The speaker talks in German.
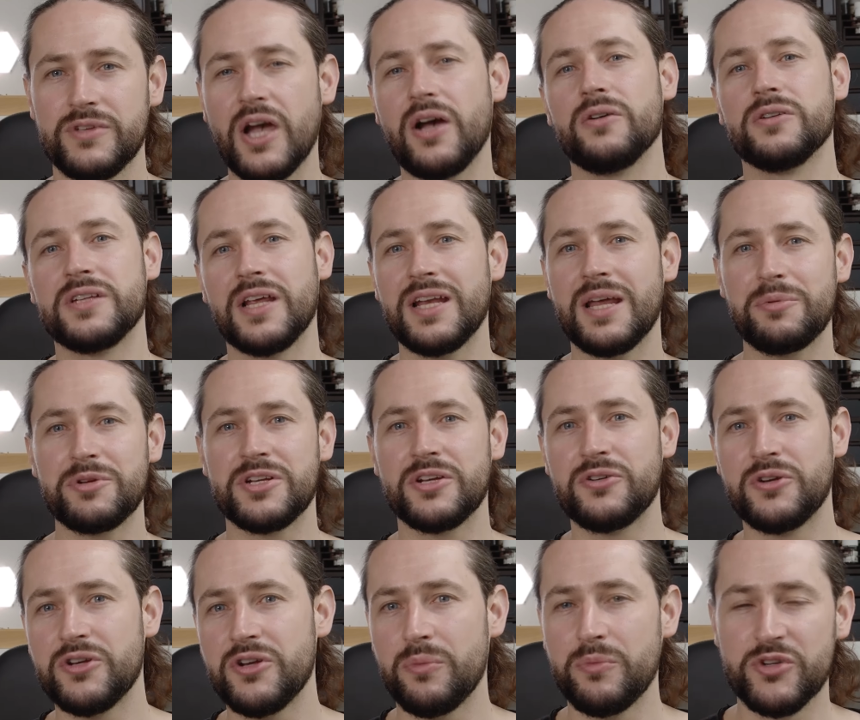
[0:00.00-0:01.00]
Ja, und dann habe ich
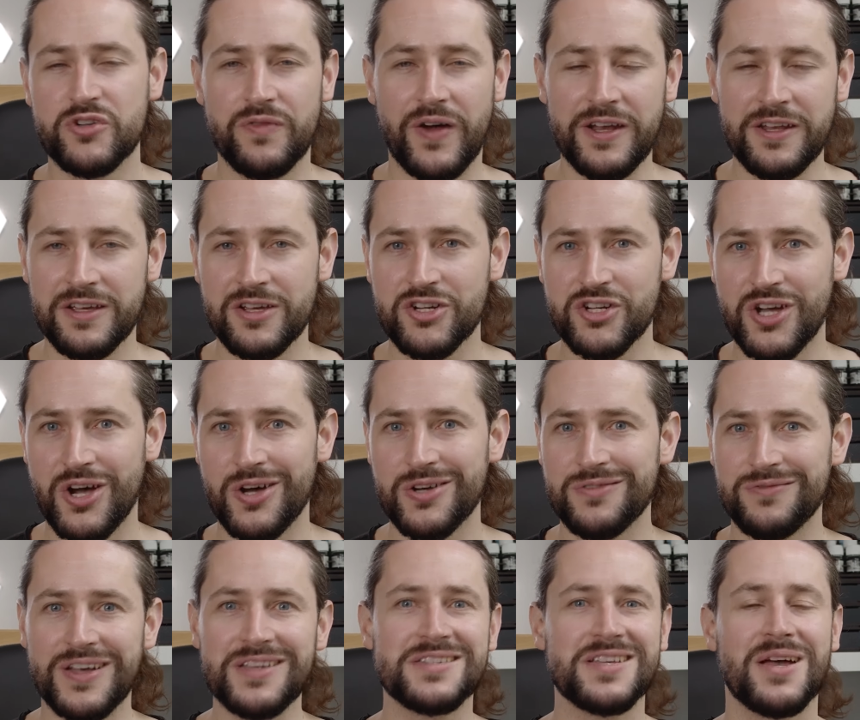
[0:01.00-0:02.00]
natürlich noch ein bisschen
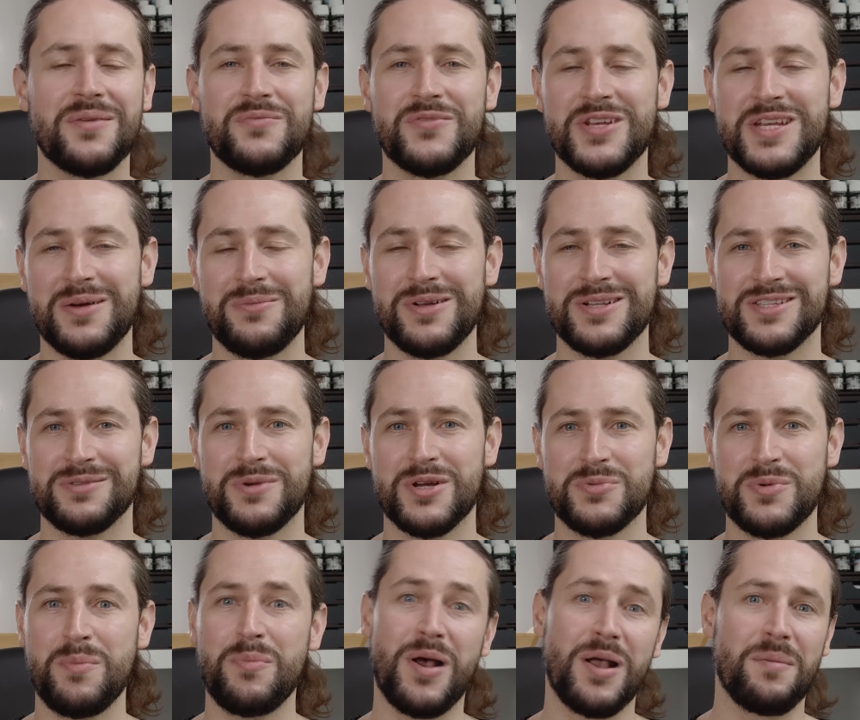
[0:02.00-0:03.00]
weitergeschaut. Was haben wir damals zum
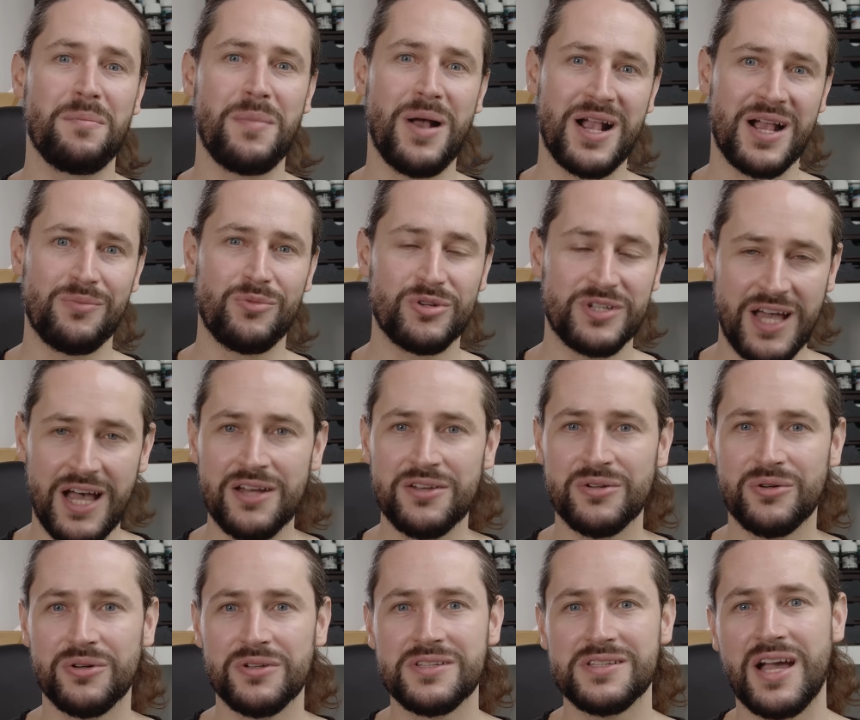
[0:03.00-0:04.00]
Beispiel bei
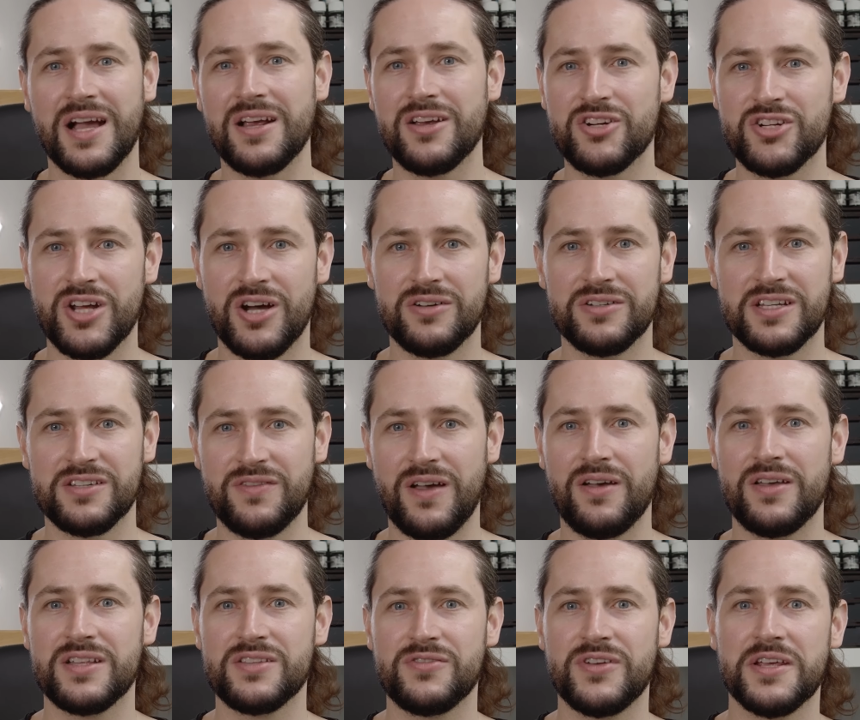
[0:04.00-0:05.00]
Magabotato uns angeschaut? Das
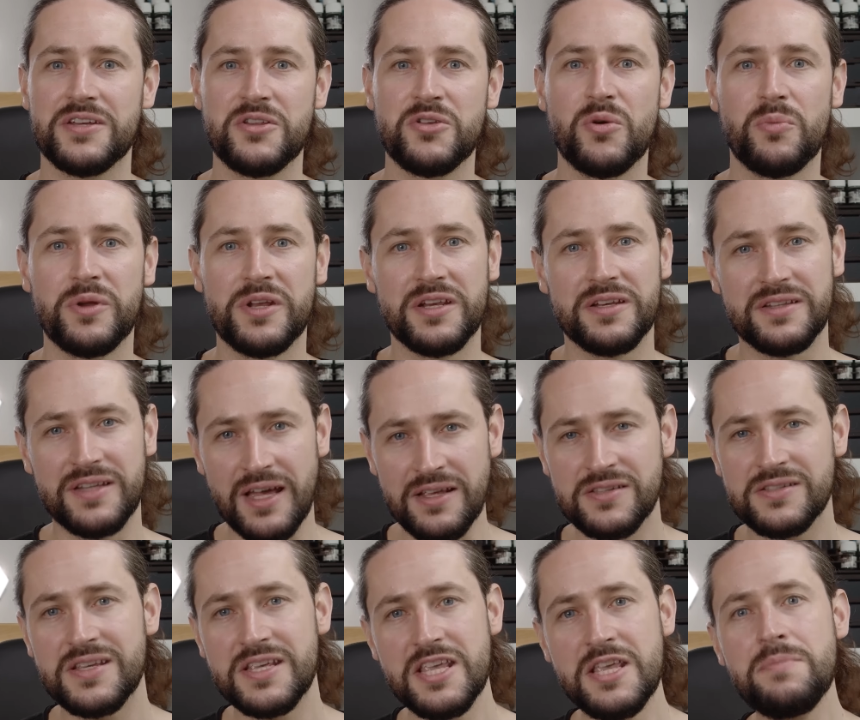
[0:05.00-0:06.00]
war jetzt vielleicht nicht unbedingt
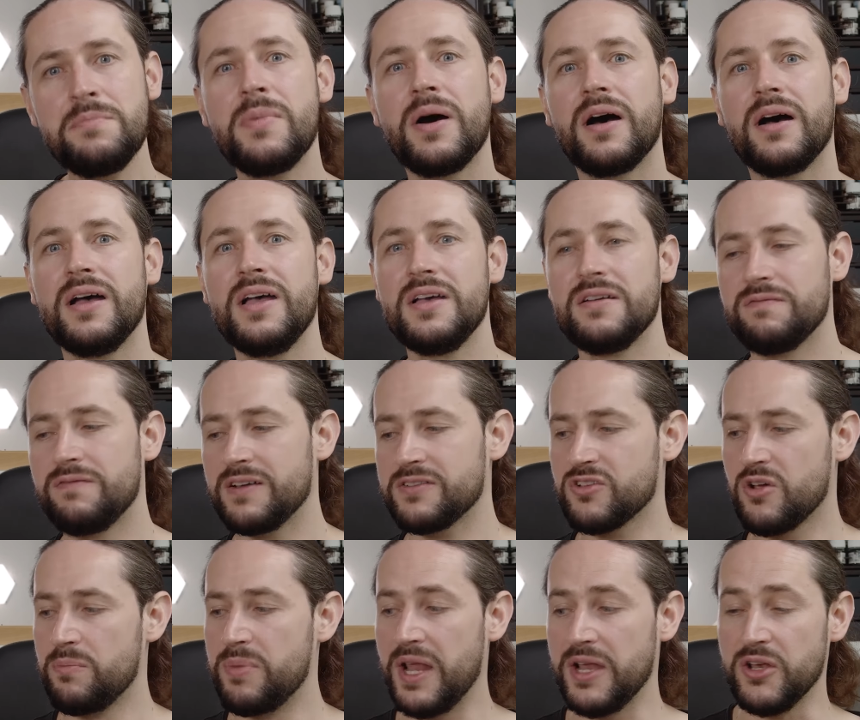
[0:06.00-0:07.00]
das immer,
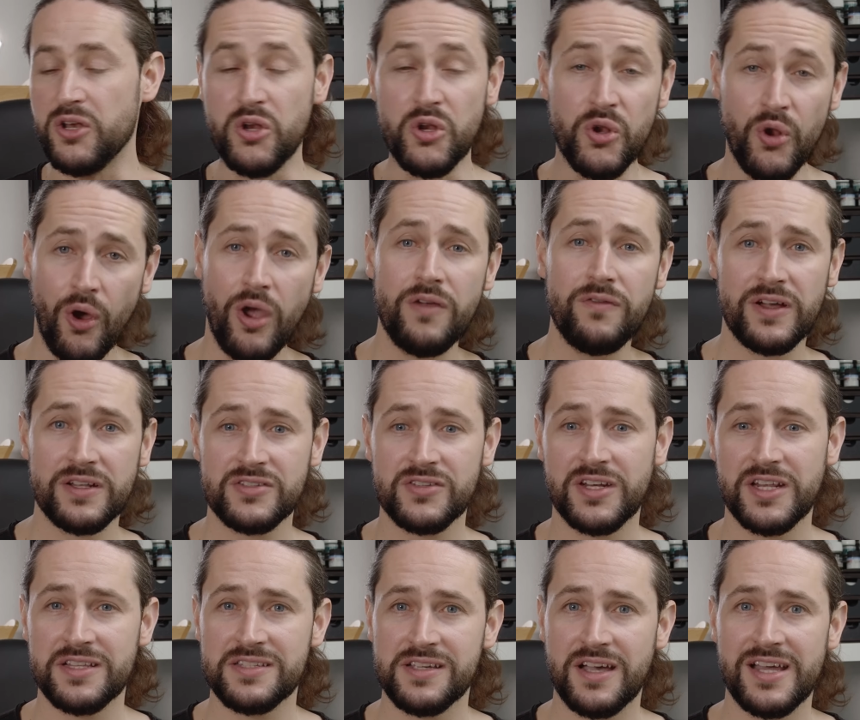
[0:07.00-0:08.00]
was komplett neu war
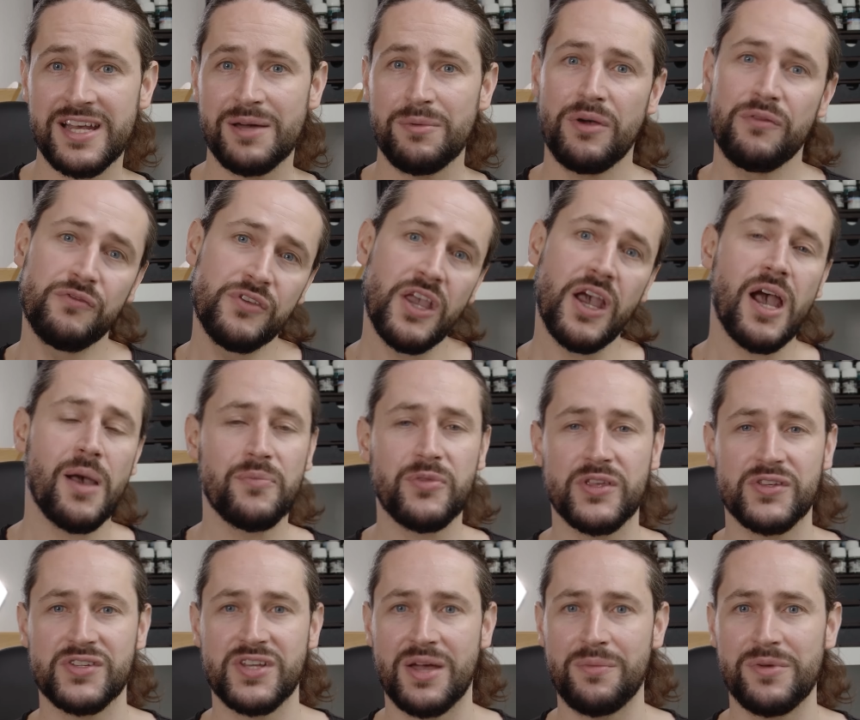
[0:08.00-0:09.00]
zu der Zeit, aber wir haben
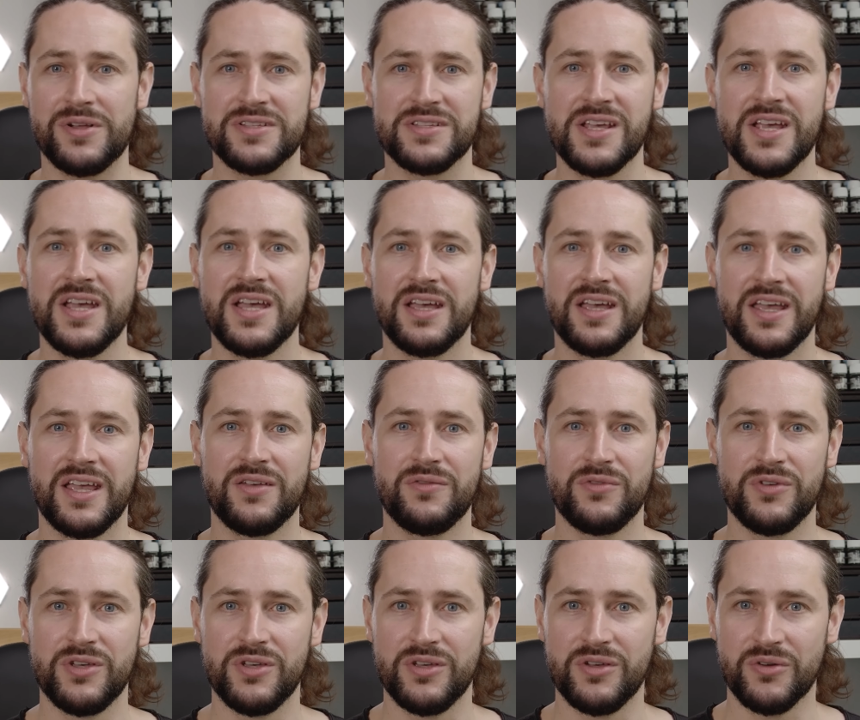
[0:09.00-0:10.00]
das damals
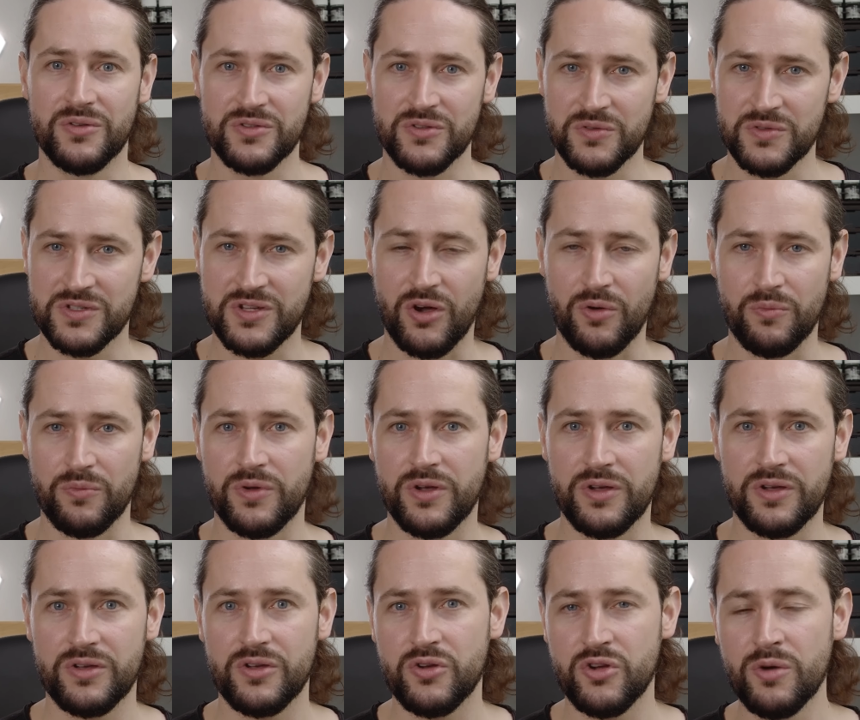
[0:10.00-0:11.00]
irgendwie uns, uns darum
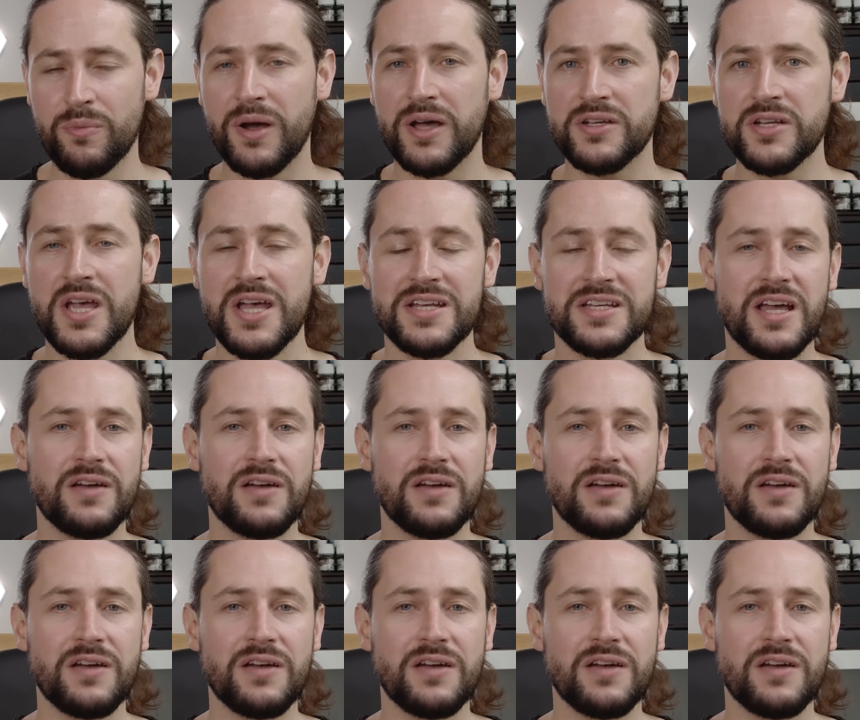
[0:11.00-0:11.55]
äh, gekümmert.